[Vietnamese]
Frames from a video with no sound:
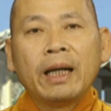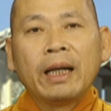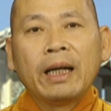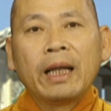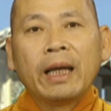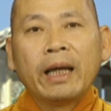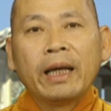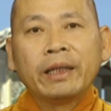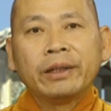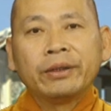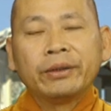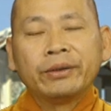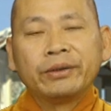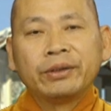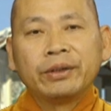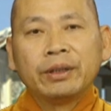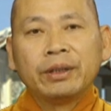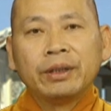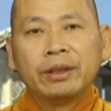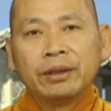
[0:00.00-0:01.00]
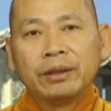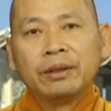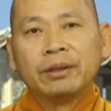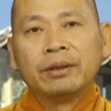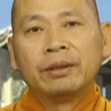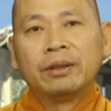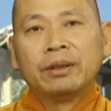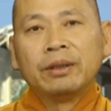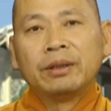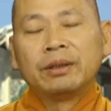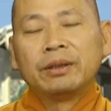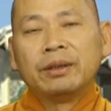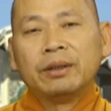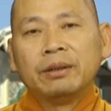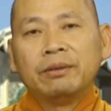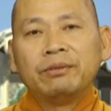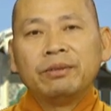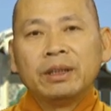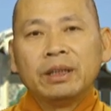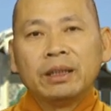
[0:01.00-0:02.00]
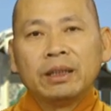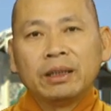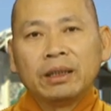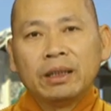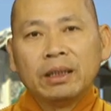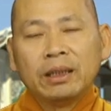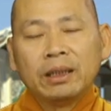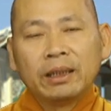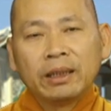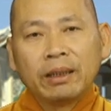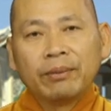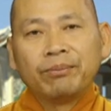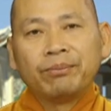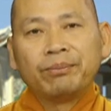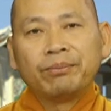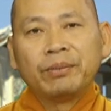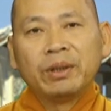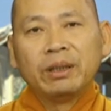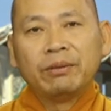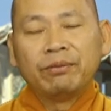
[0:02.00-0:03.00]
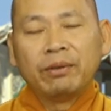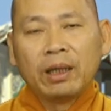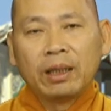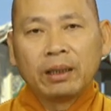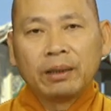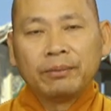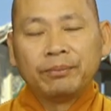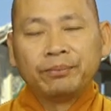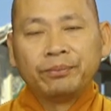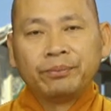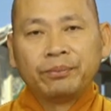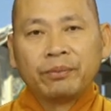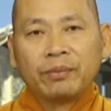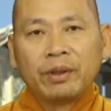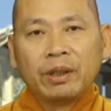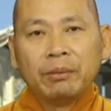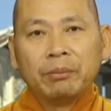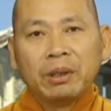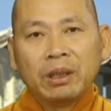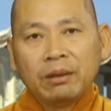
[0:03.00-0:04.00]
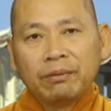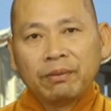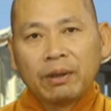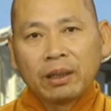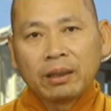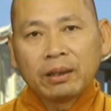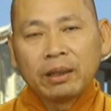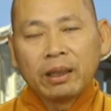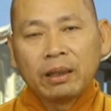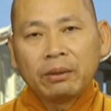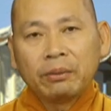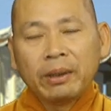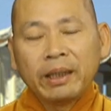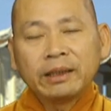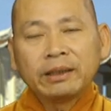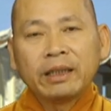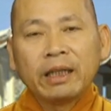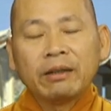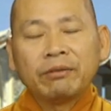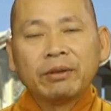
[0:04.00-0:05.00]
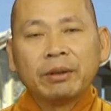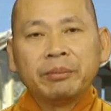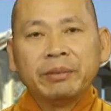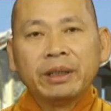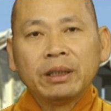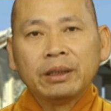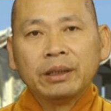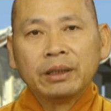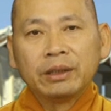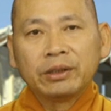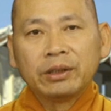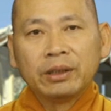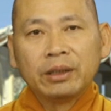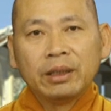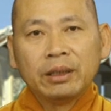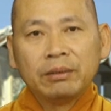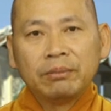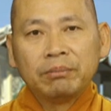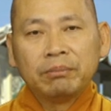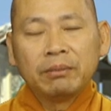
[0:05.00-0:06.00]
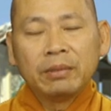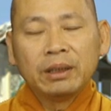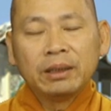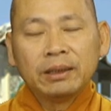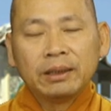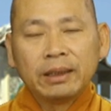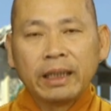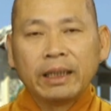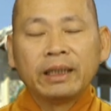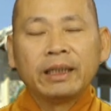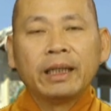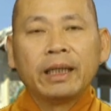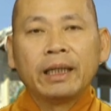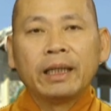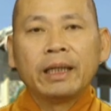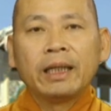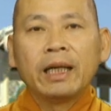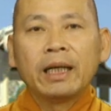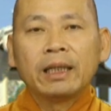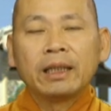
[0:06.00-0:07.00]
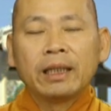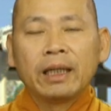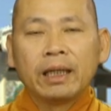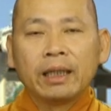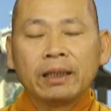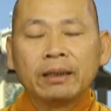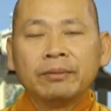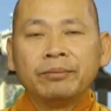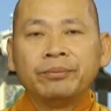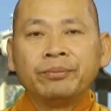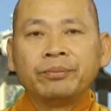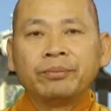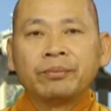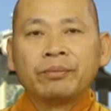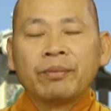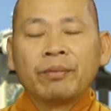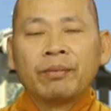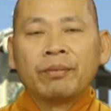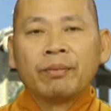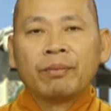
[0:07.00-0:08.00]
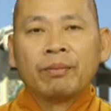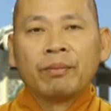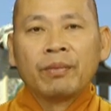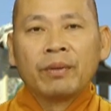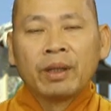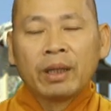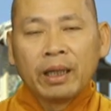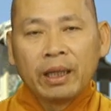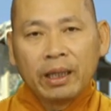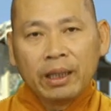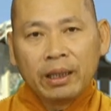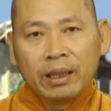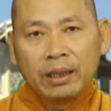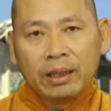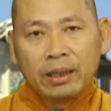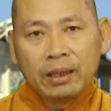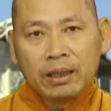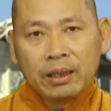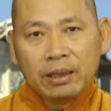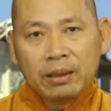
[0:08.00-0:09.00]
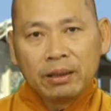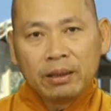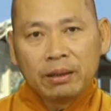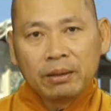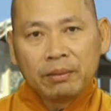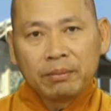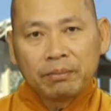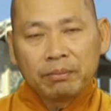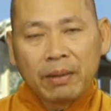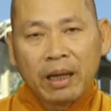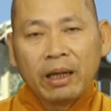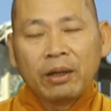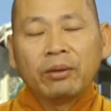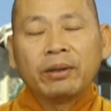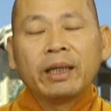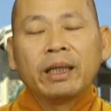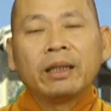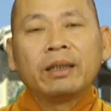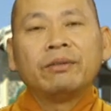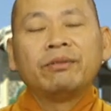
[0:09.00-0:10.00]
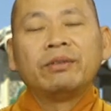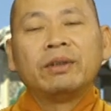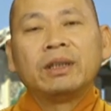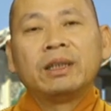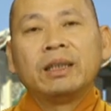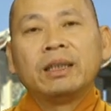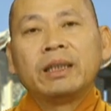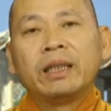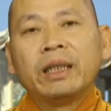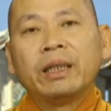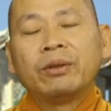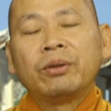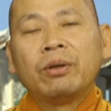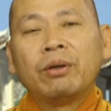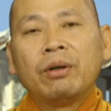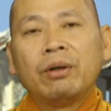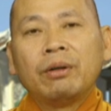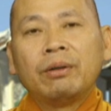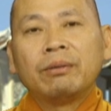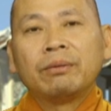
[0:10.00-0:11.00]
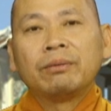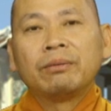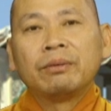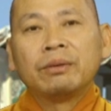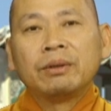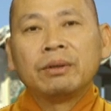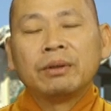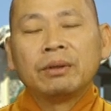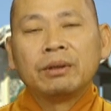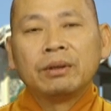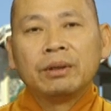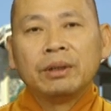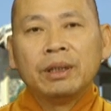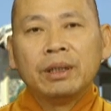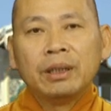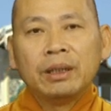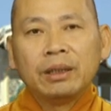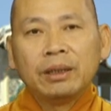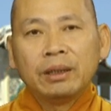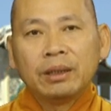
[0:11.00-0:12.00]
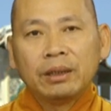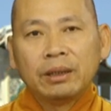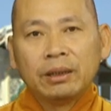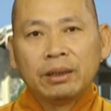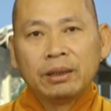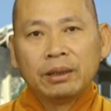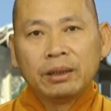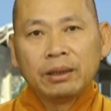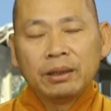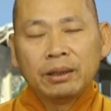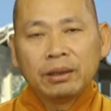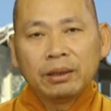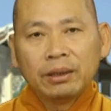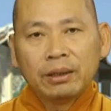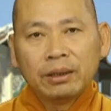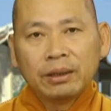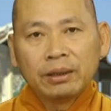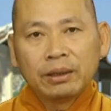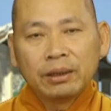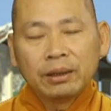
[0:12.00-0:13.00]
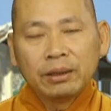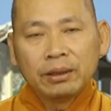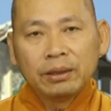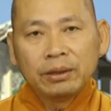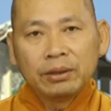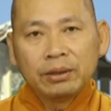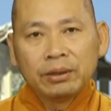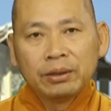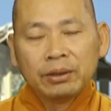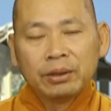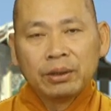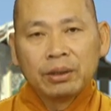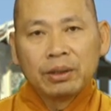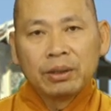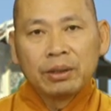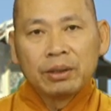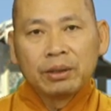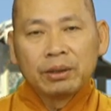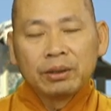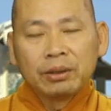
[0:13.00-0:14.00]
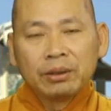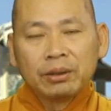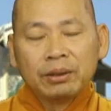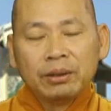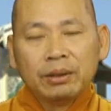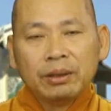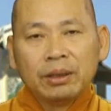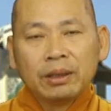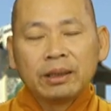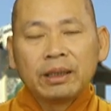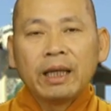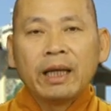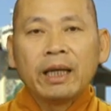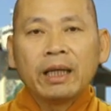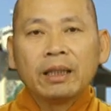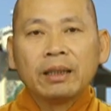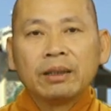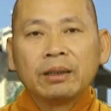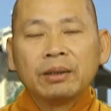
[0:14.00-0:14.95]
a la hán rồi cho nên trở về để gặp đức phật nhưng mà đức phật đã quan sát và biết được cho nên mới dặn ngài a nan rằng hãy bảo các cái vị tỳ kheo đó đến ở nơi cái nghĩa trang